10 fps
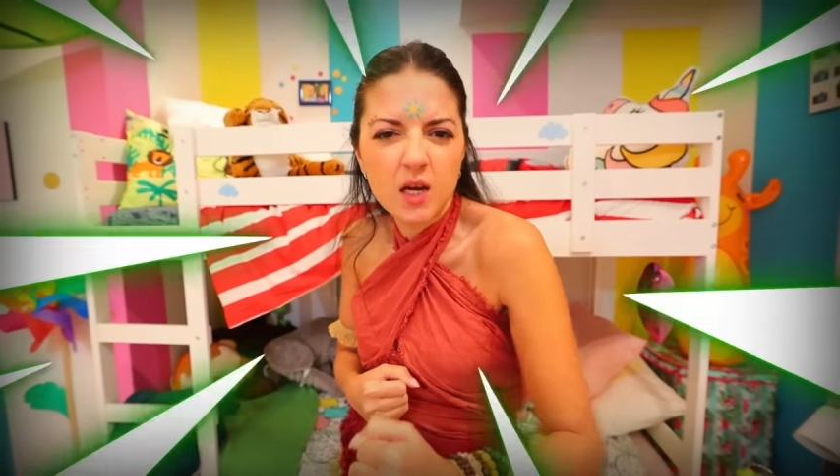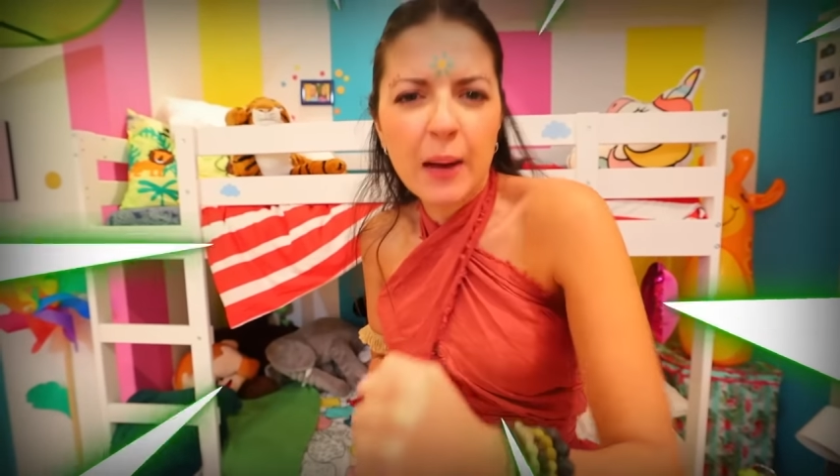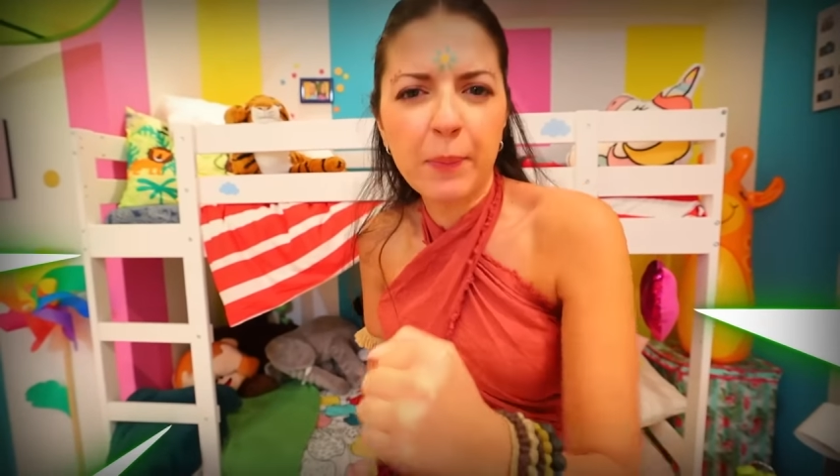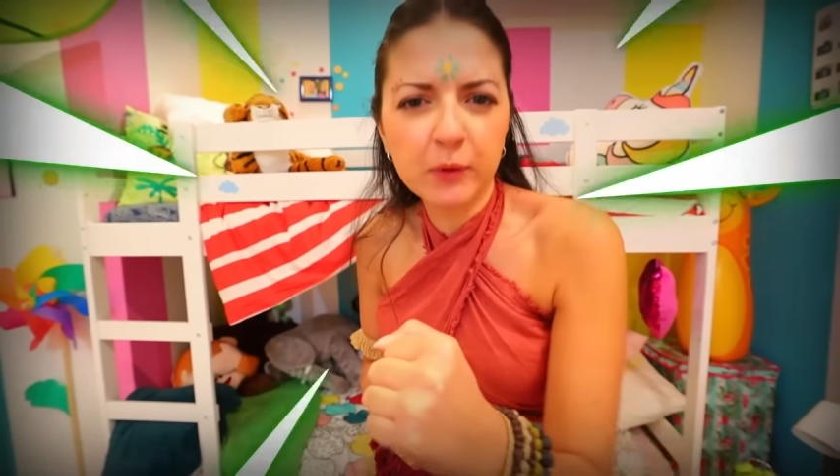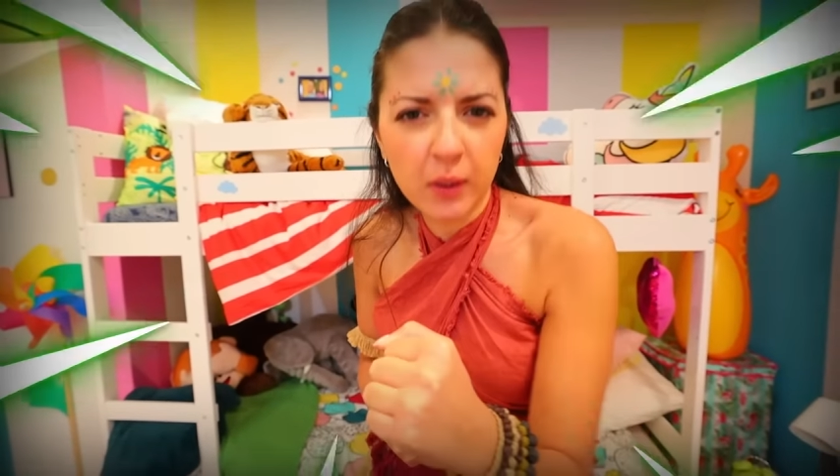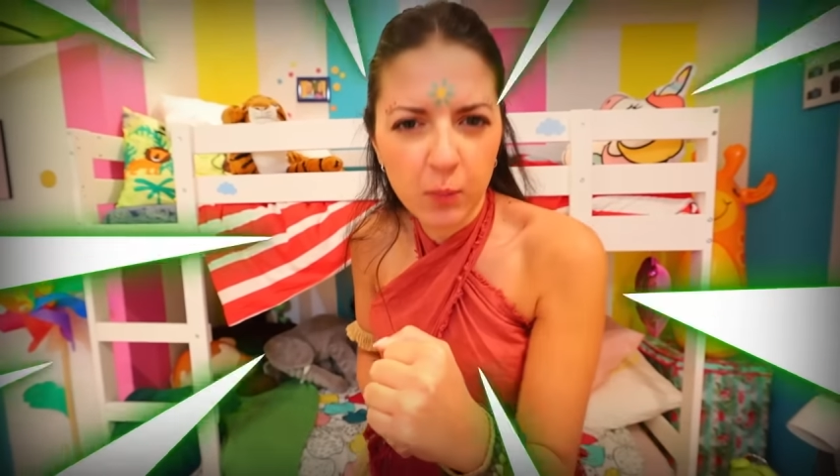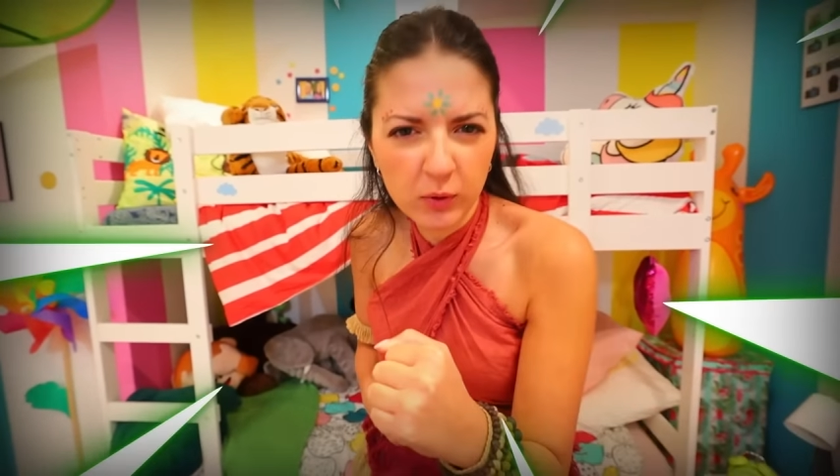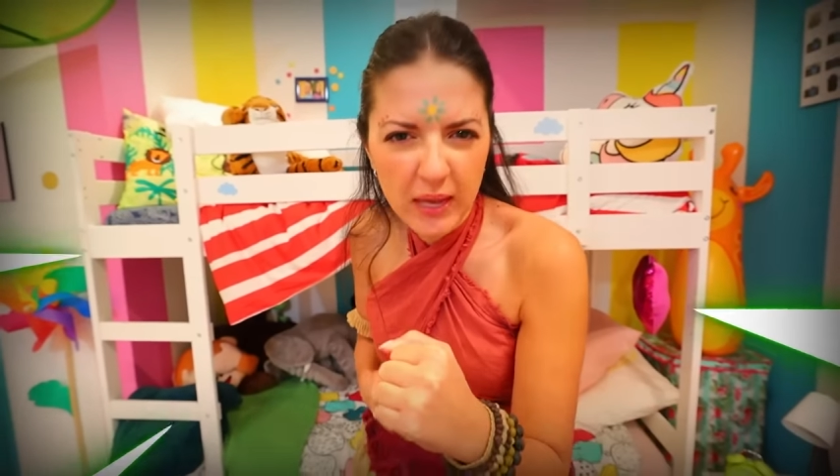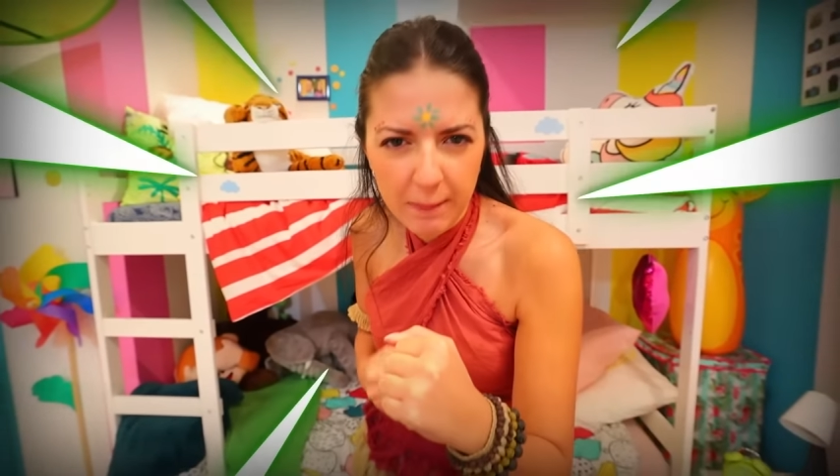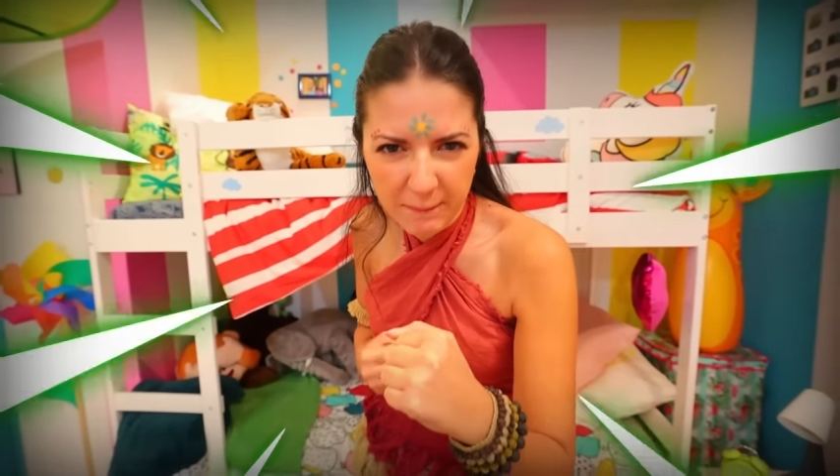
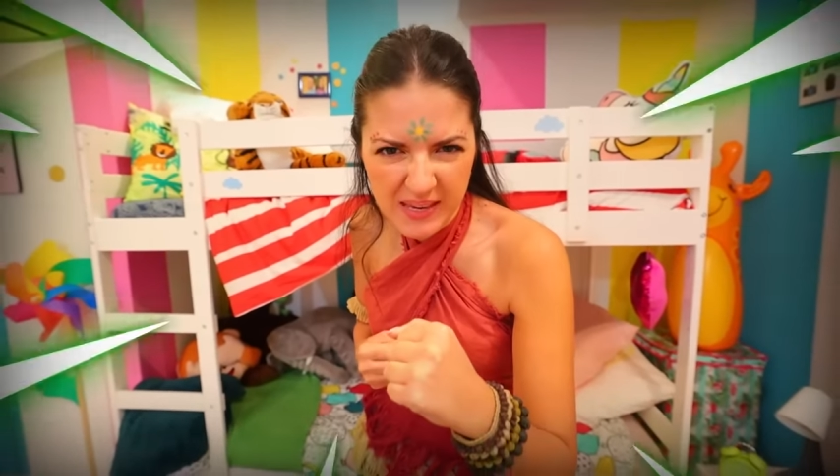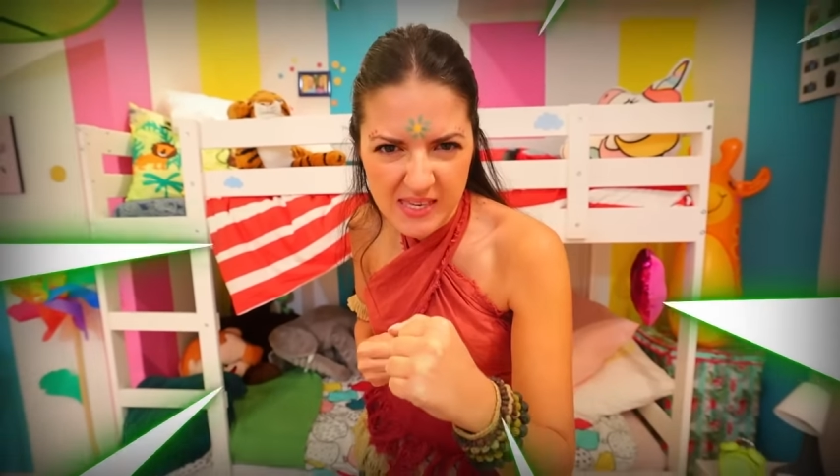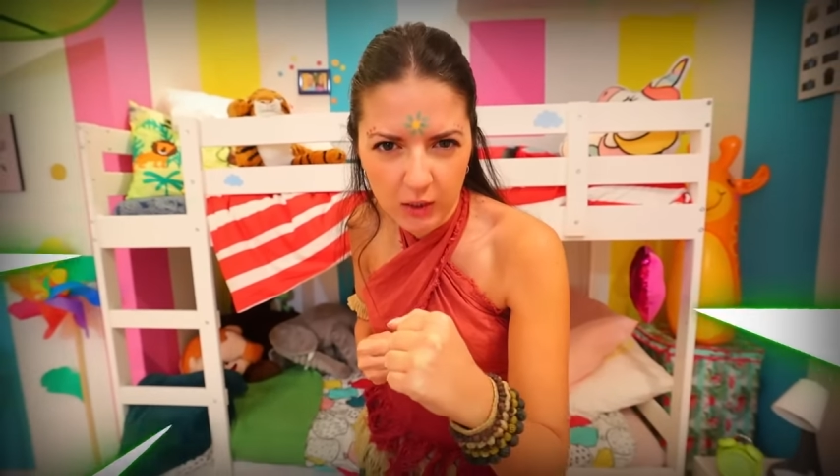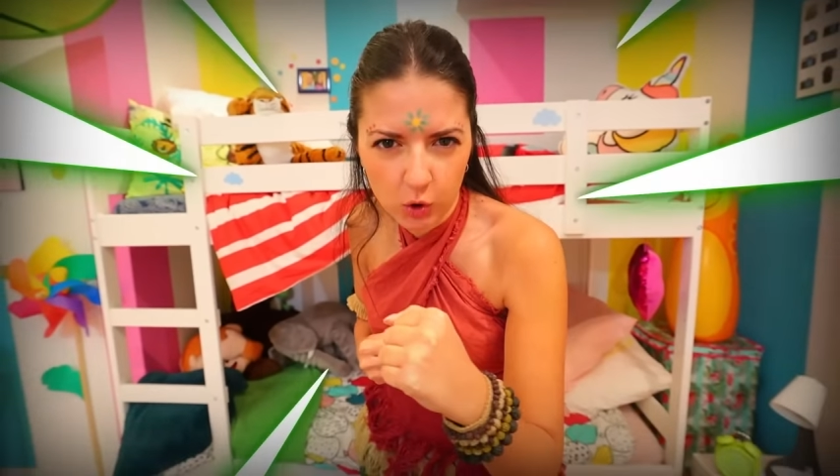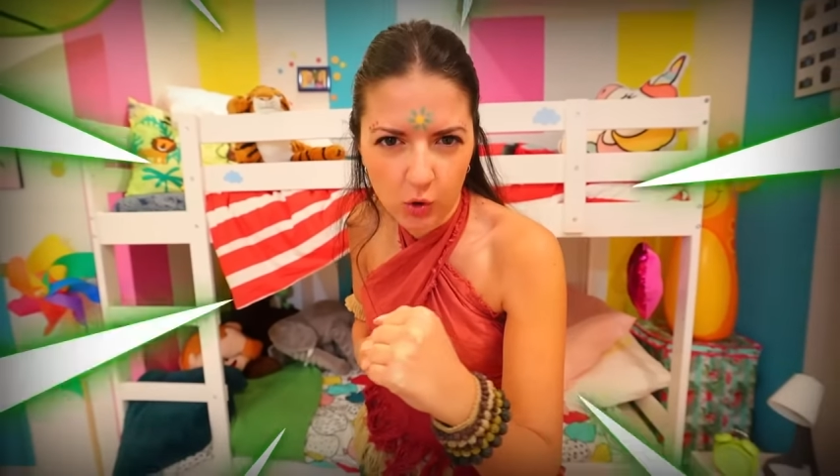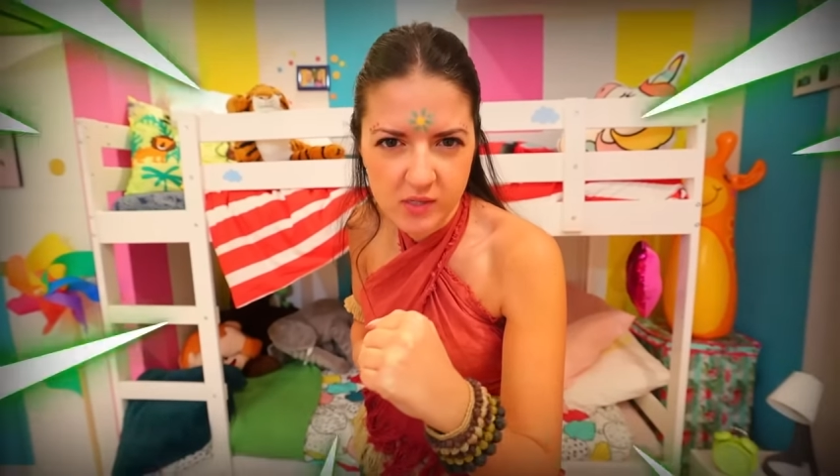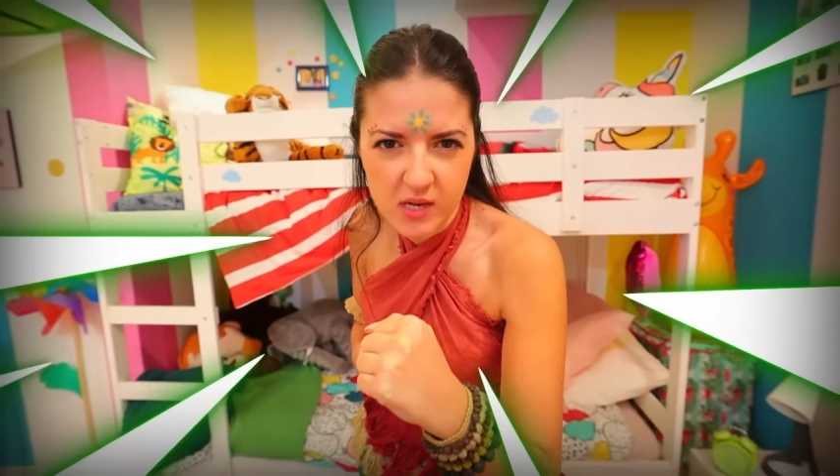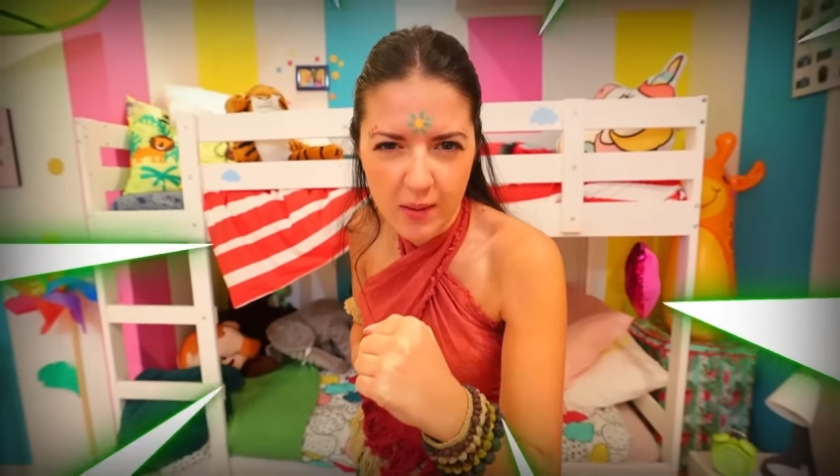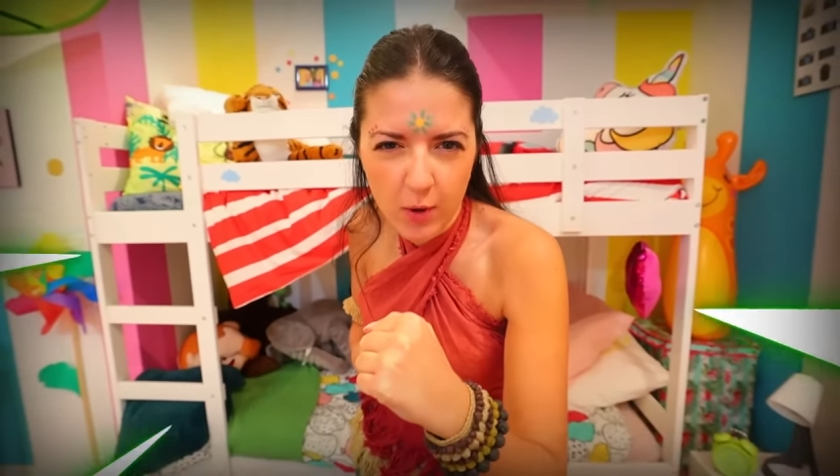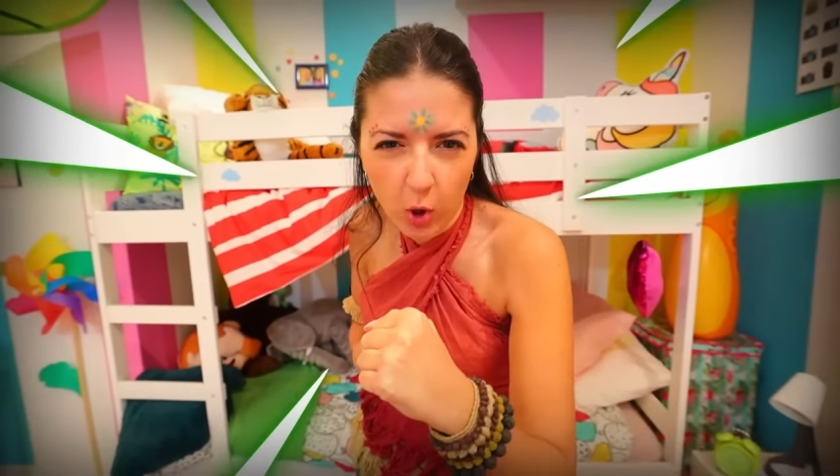capotribù dei
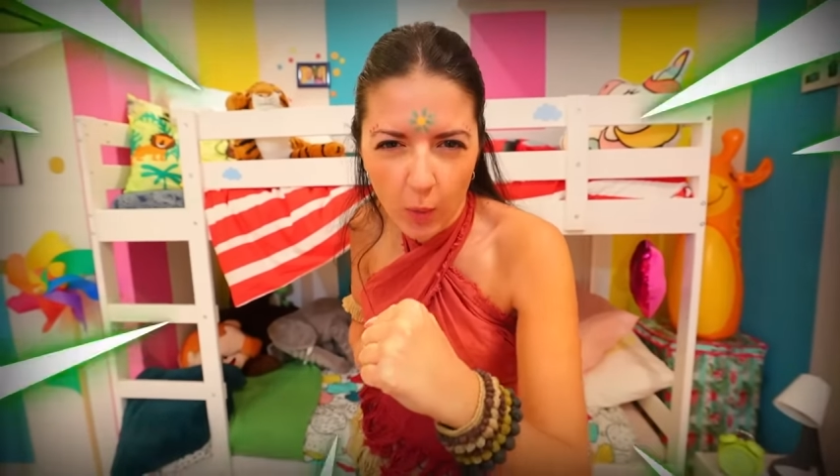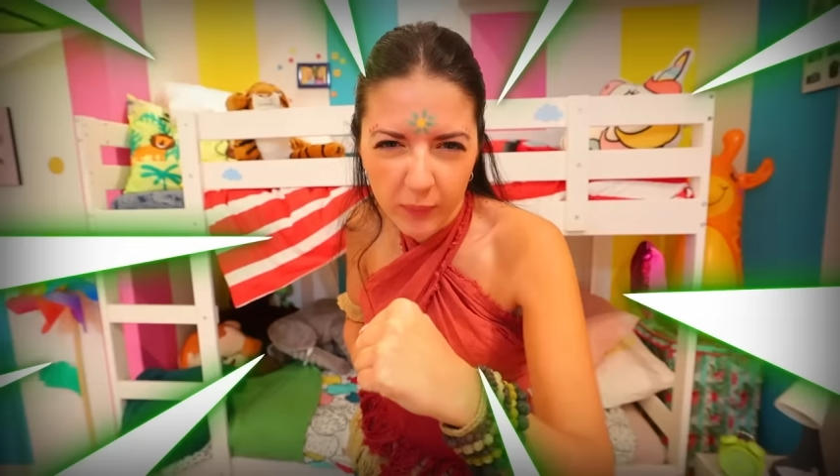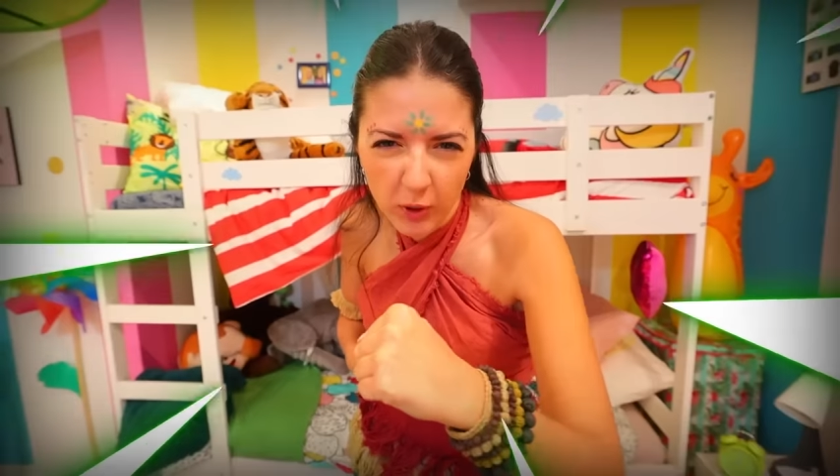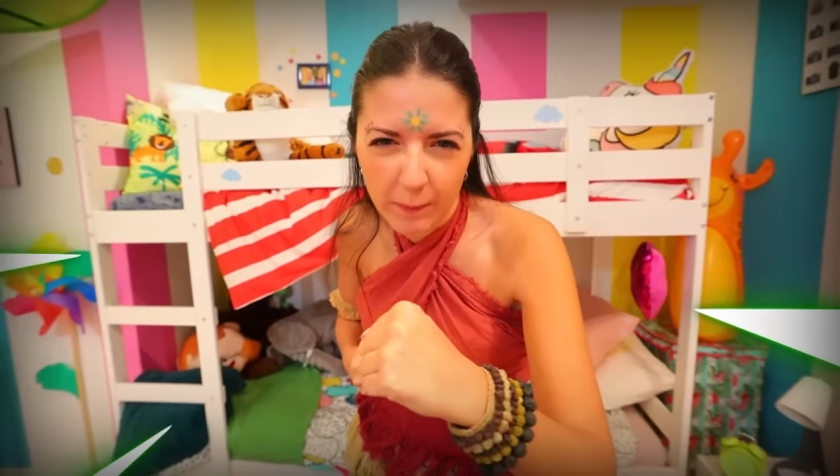Pesantosi e il mio compito è